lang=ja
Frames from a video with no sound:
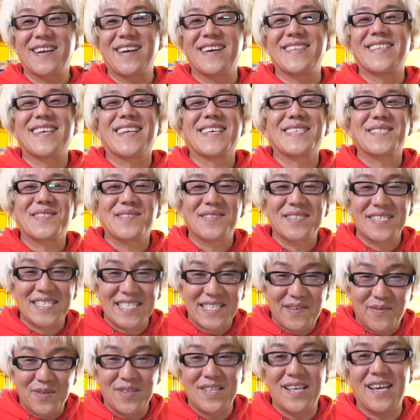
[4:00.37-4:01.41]
必ずし
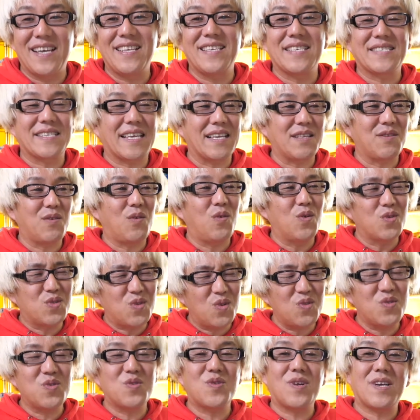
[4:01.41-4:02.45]
でもないんですけど、ほ
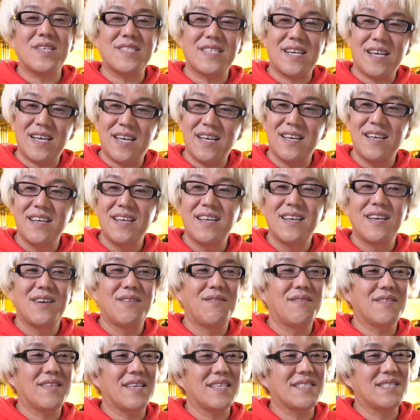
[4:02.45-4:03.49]
とんどの方が
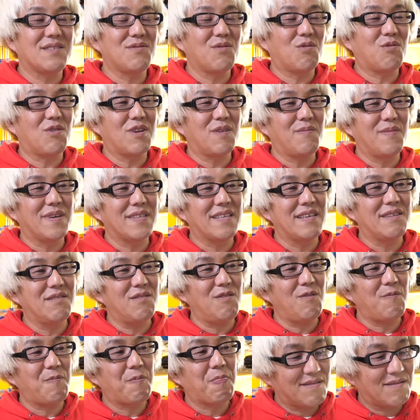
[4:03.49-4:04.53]
私のこれまで
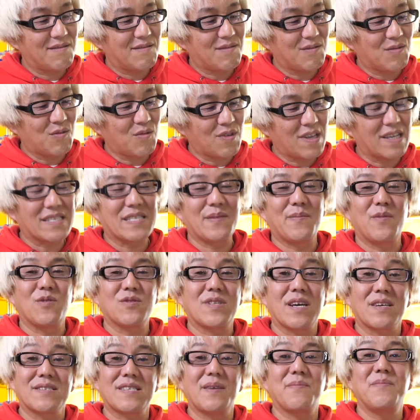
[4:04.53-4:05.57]
のこのお客様を
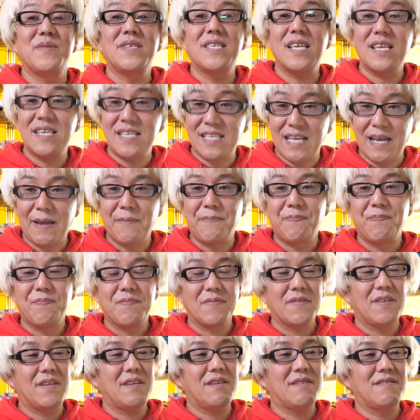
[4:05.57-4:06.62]
たくさん見てきた
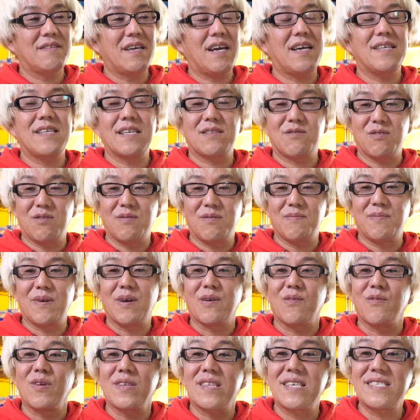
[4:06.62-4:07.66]
という中だと、
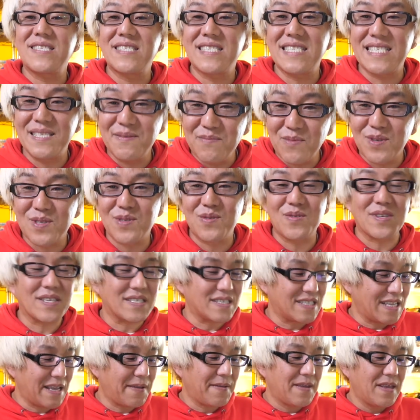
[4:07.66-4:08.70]
私自身もそうで
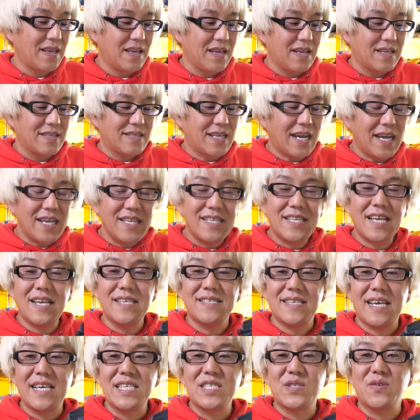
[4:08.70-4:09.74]
すね。大体
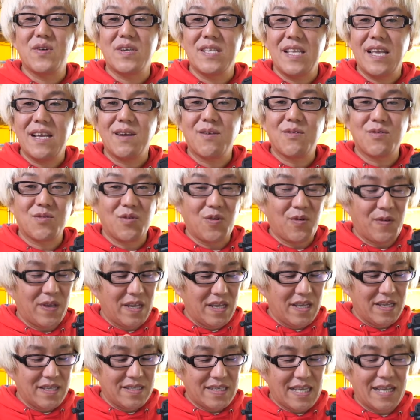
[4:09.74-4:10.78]
最初はね、この
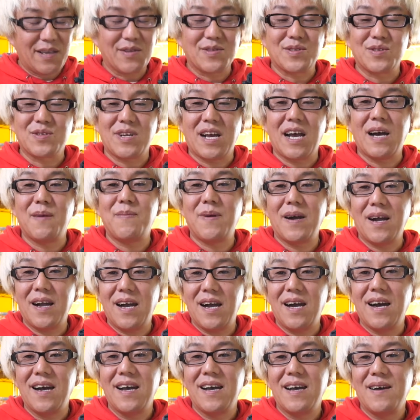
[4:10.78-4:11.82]
制御する幅
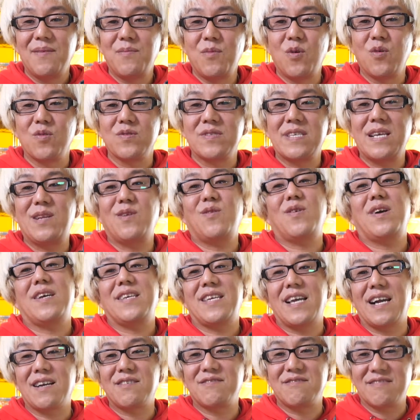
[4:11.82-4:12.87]
がもう0か
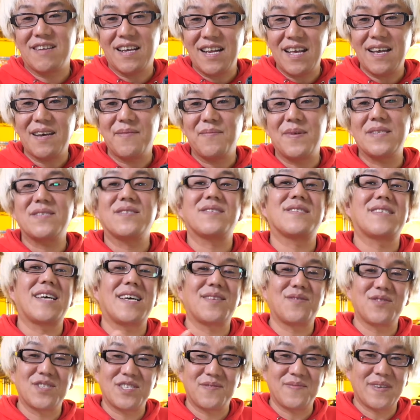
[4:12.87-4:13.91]
100からまず
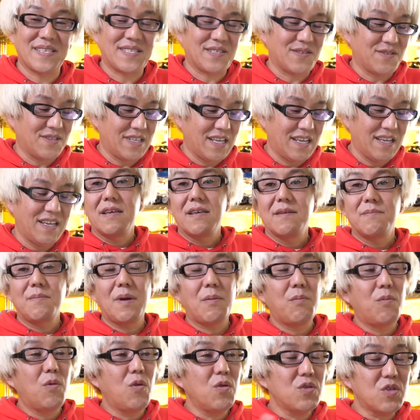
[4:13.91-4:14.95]
スタートしますよね。
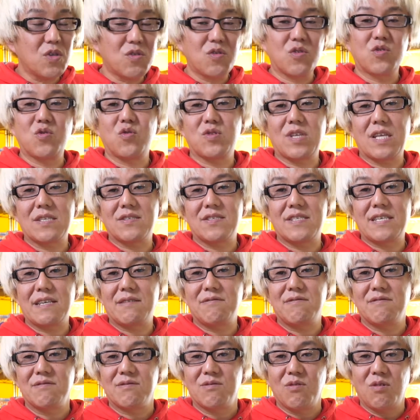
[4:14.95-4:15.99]
もうちょっと上達して
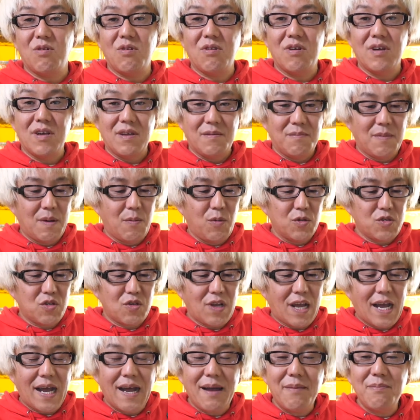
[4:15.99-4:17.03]
くると、もうちょっと
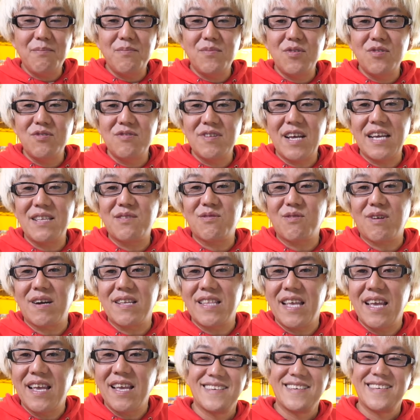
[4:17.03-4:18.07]
半分ぐらいとか
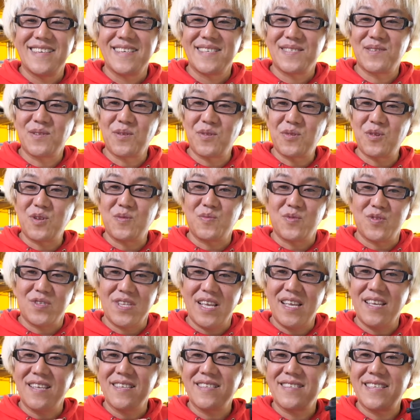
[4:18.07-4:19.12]
ね、スロットルも
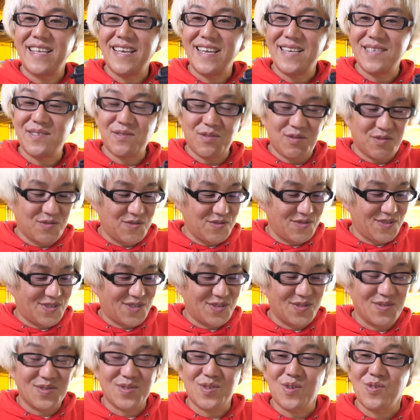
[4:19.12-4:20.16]
ね、低速、
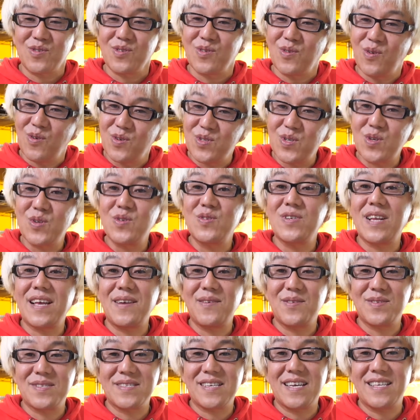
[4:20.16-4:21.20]
中速、高速ぐらい
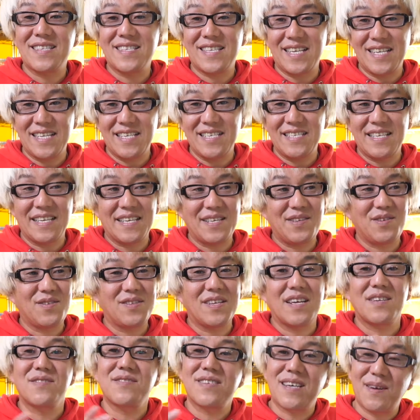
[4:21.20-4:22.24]
を使ったりできるように
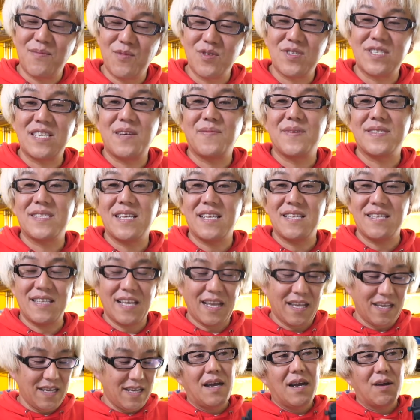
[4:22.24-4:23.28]
なるかもしれませんね。
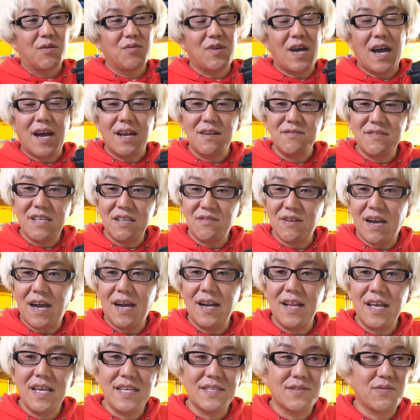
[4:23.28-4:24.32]
このある程度
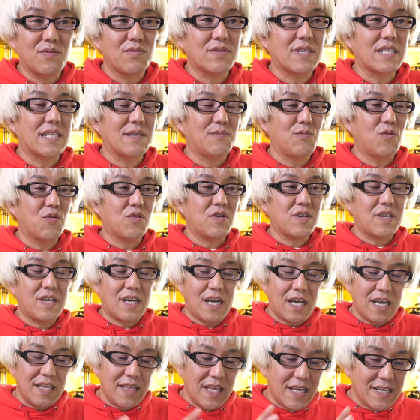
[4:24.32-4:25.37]
荒い操作でも
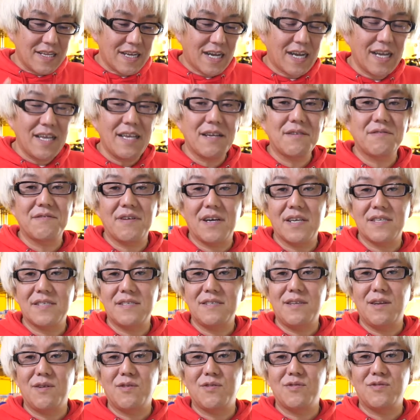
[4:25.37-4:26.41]
かなり速く走
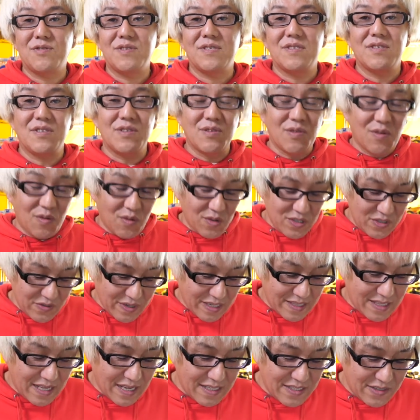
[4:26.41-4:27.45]
れるようには
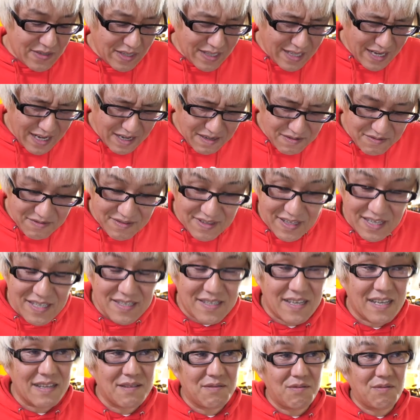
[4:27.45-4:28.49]
なるんで
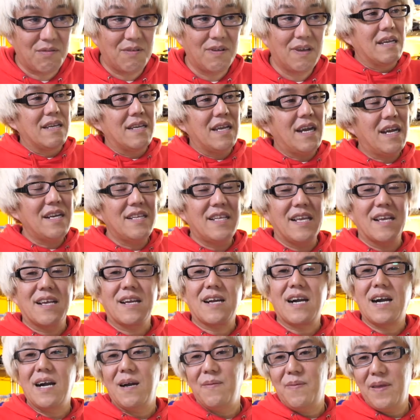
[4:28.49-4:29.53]
すけど、やはりね、
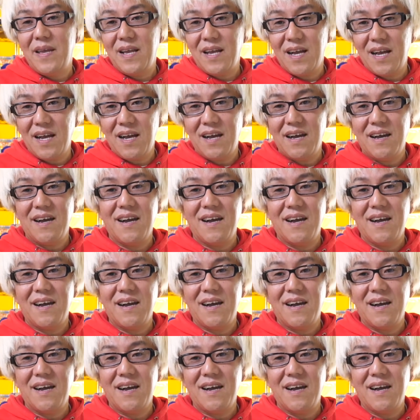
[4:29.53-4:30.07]
壁が